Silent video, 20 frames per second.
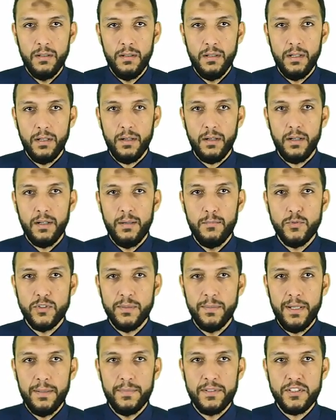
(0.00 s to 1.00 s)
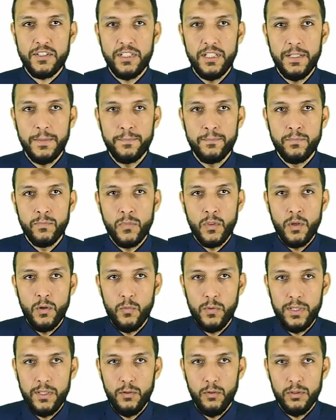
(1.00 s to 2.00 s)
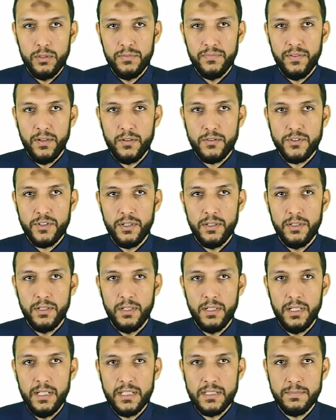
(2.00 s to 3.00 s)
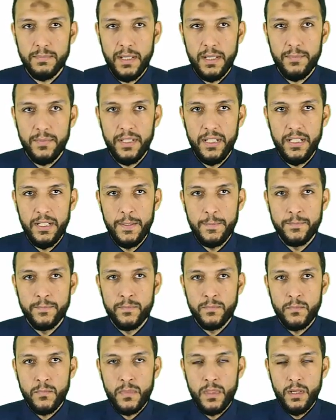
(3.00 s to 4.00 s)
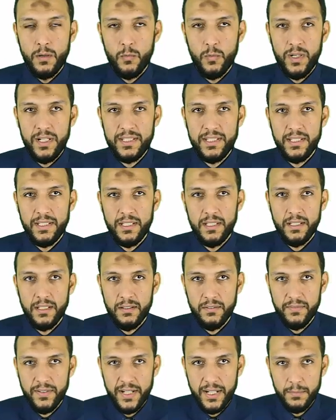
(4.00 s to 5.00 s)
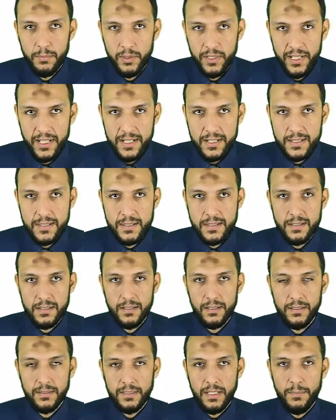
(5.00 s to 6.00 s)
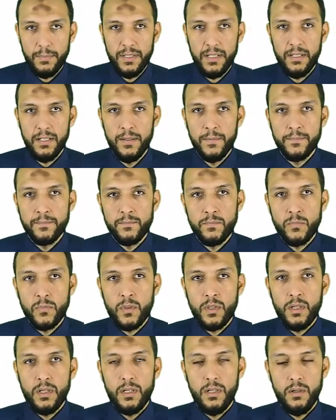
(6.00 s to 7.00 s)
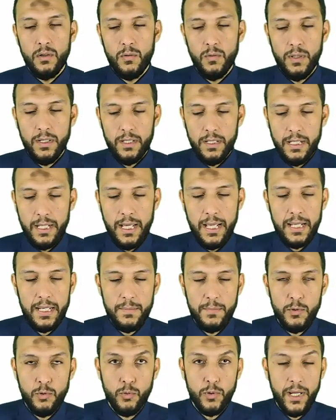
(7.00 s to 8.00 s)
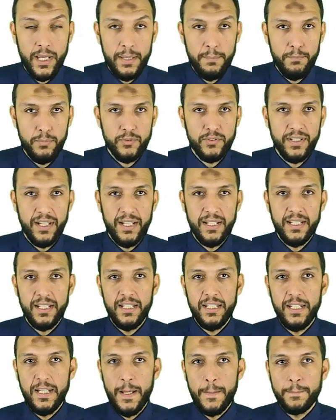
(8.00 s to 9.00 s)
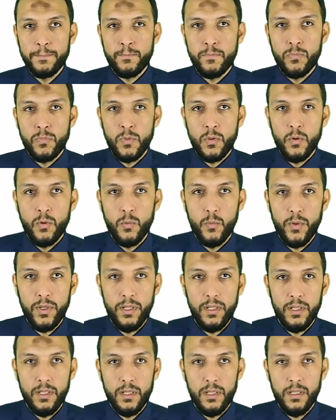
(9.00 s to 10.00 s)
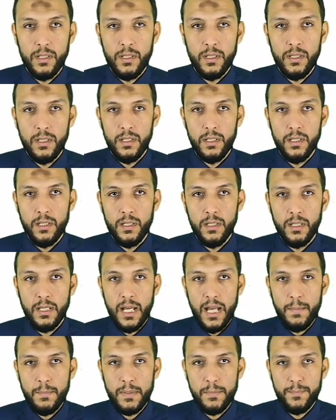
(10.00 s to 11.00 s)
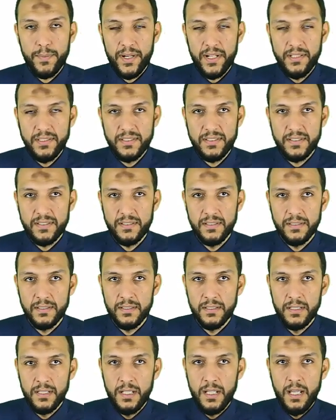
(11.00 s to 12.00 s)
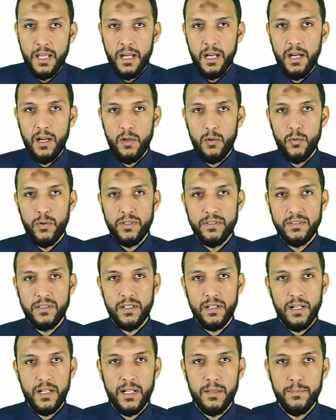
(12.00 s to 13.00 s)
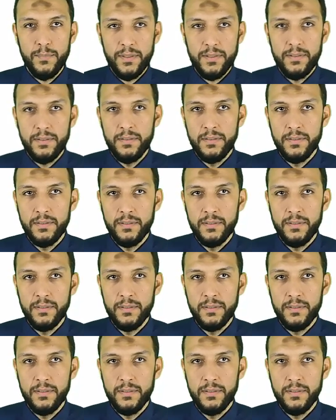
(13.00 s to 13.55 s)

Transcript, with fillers: ارقمه زي ما احنا ماشيين وقلت فانكشن اللي اسمها مين وادي فاريبل اكس دبل اللي هو اللي هنعمله كانبوت يعني لينا وهعمل آه، برنت هقول له انتر نمبر